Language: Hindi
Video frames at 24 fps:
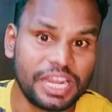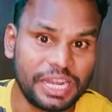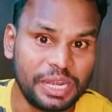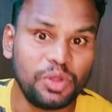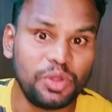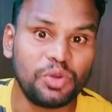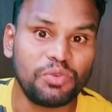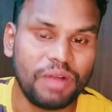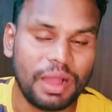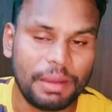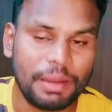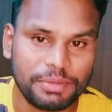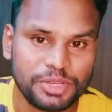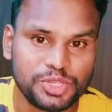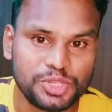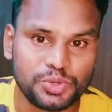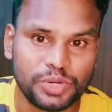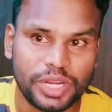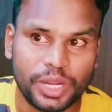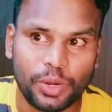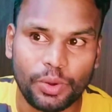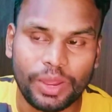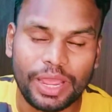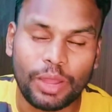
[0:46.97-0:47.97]
लोग वहां पे
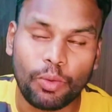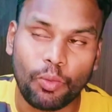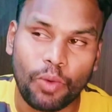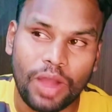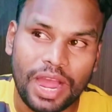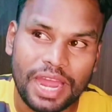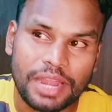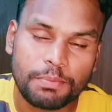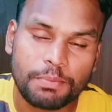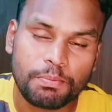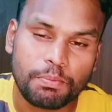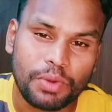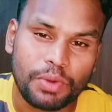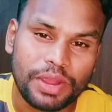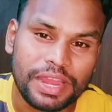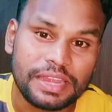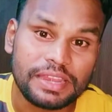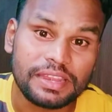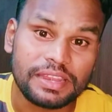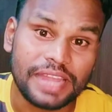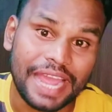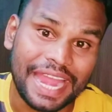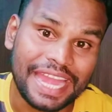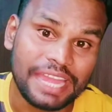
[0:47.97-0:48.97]
जुड़े हुए हैं
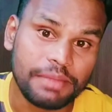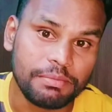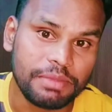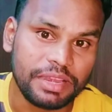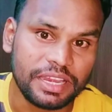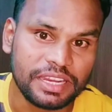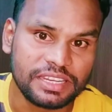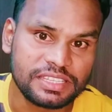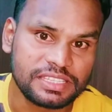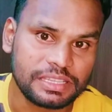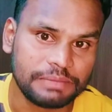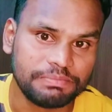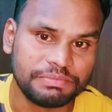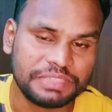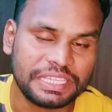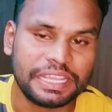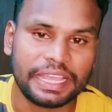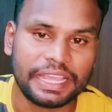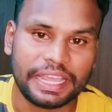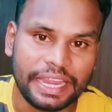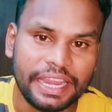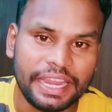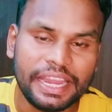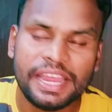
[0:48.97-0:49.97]
1.9 मिलियन
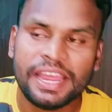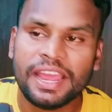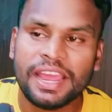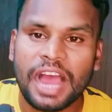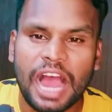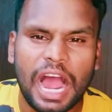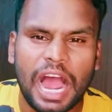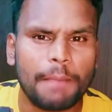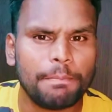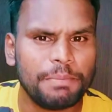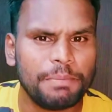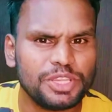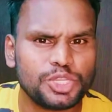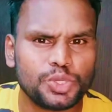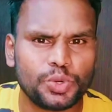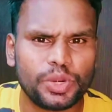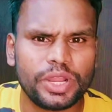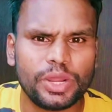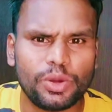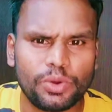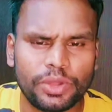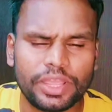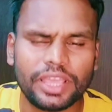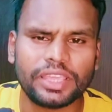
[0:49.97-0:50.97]
समथिंग है आप भी
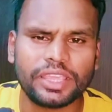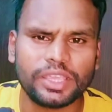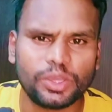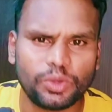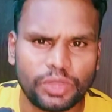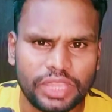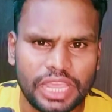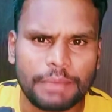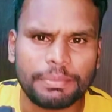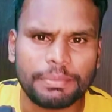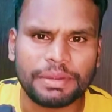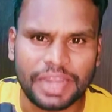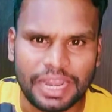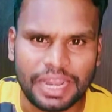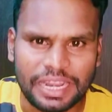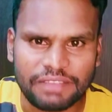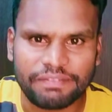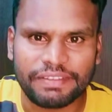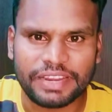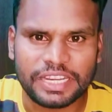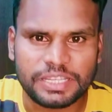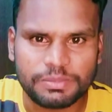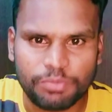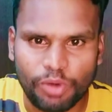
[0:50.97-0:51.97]
जुड़े होंगे क्योंकि यहाँ पे डार्लिंग
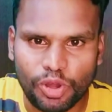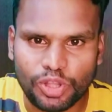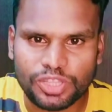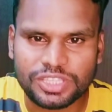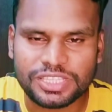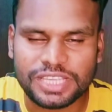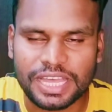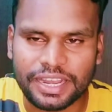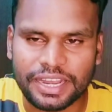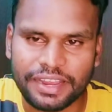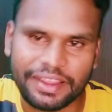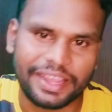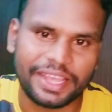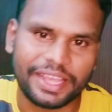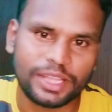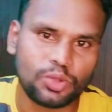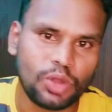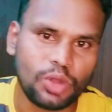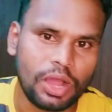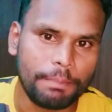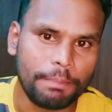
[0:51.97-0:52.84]
फैंस बहुत सारे हैं तो आप